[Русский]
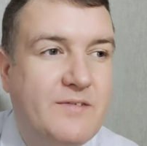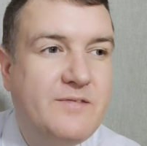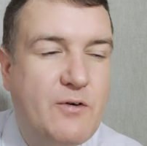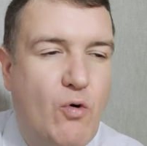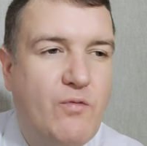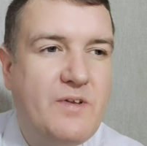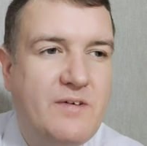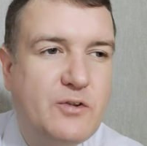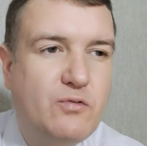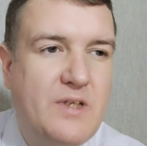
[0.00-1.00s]

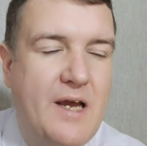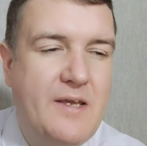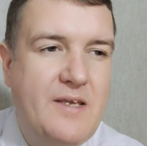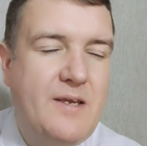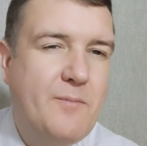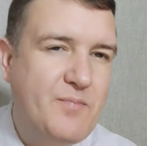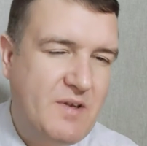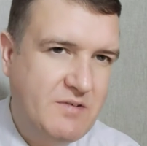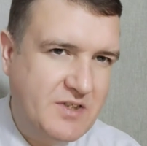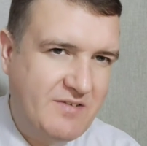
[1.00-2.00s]
Верховного суда и
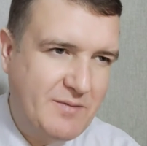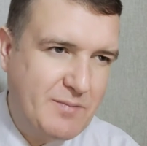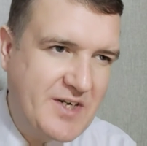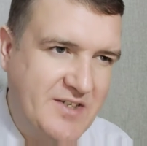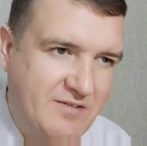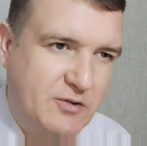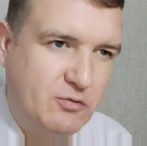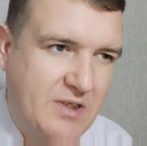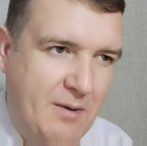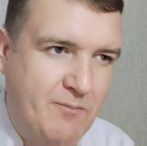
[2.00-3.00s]
Высшего арбитражного
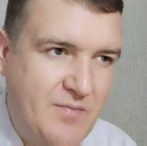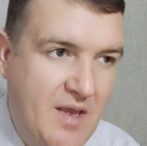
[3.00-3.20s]
суда